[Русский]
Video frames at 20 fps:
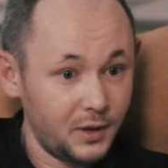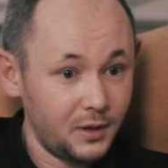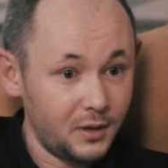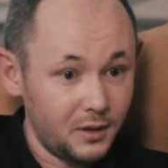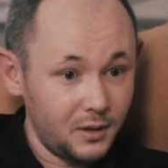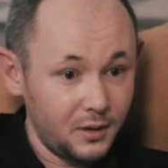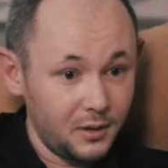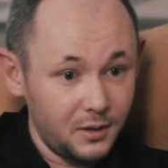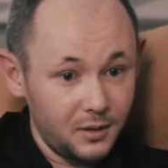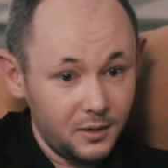
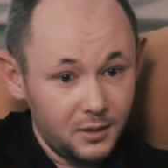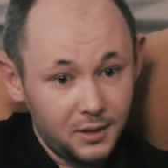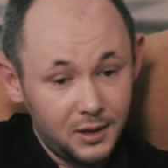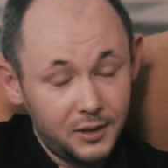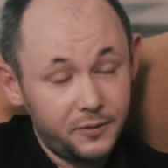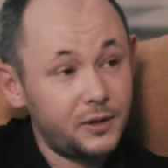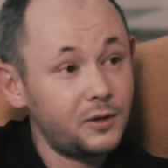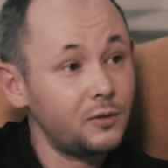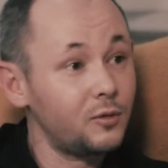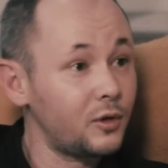э,
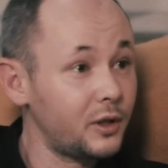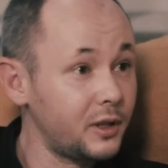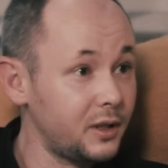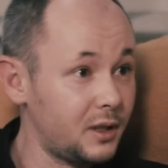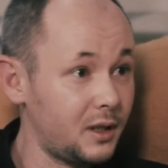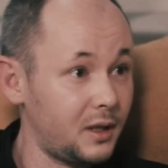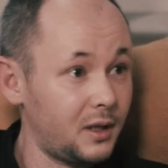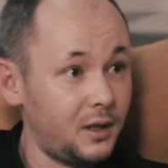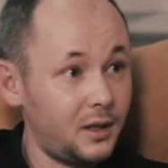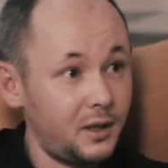для всего
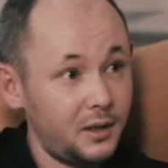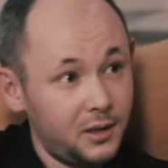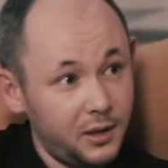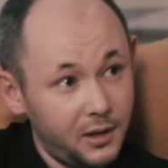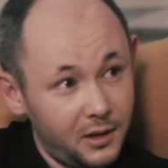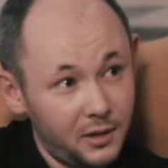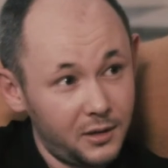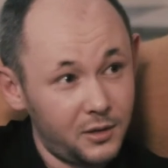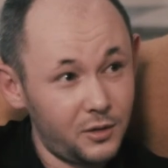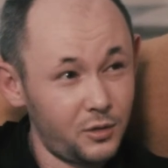рынка
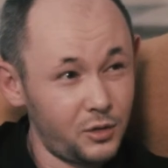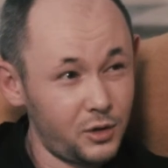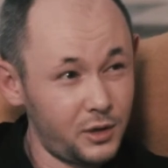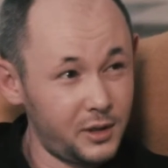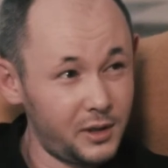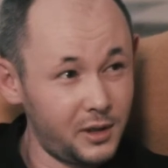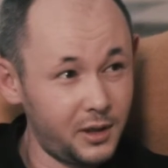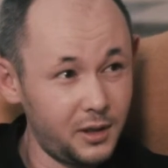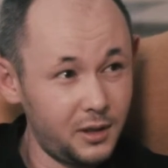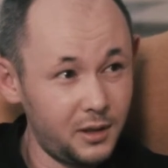характерно с
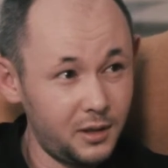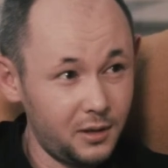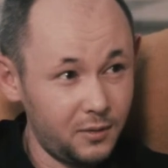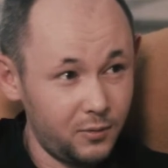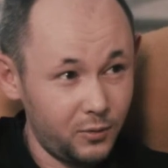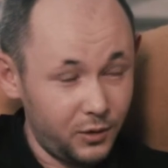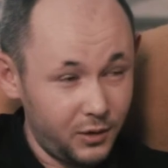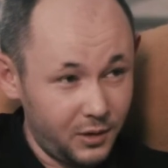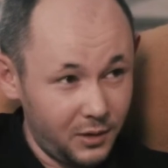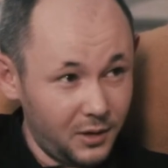точки
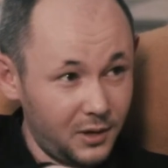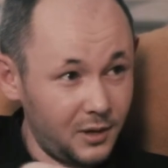зрения вот,